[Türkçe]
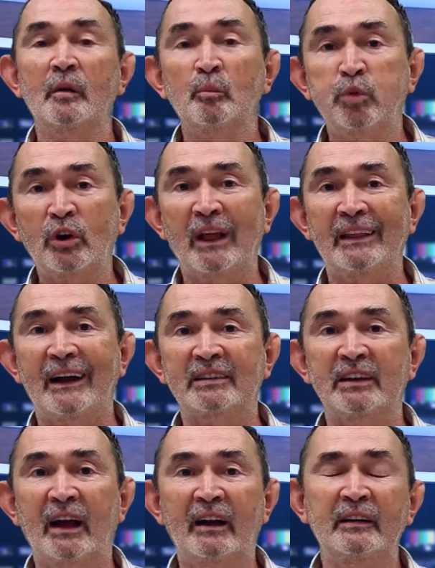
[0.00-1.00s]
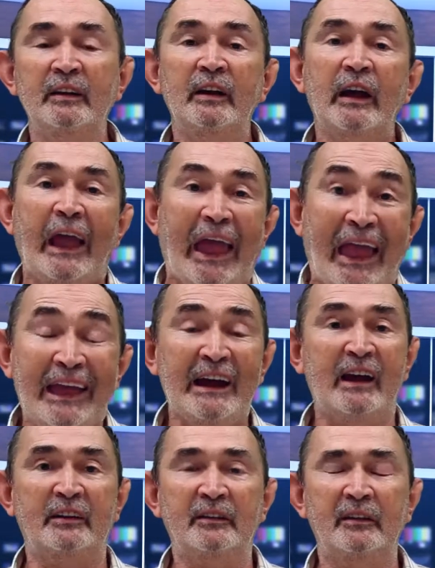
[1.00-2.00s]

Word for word: Buralarda eğer